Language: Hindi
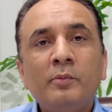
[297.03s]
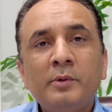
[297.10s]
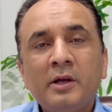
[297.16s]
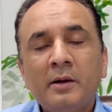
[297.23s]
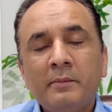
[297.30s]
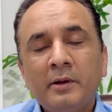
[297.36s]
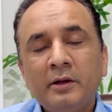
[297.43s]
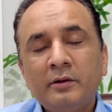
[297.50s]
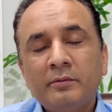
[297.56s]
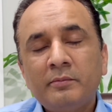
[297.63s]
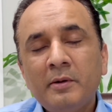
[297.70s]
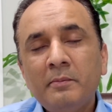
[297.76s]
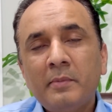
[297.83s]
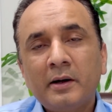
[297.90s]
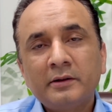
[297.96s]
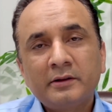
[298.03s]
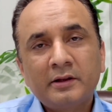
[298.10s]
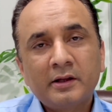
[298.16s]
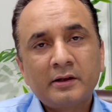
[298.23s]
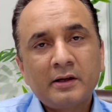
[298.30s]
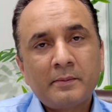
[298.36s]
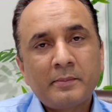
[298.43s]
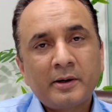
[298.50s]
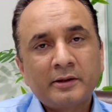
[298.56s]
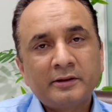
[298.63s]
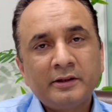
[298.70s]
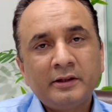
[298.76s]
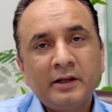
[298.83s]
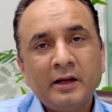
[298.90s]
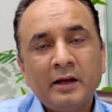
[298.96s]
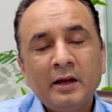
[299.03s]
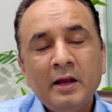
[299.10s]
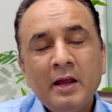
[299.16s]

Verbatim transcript: भी हमें इसमें बंद करना पड़ती हैं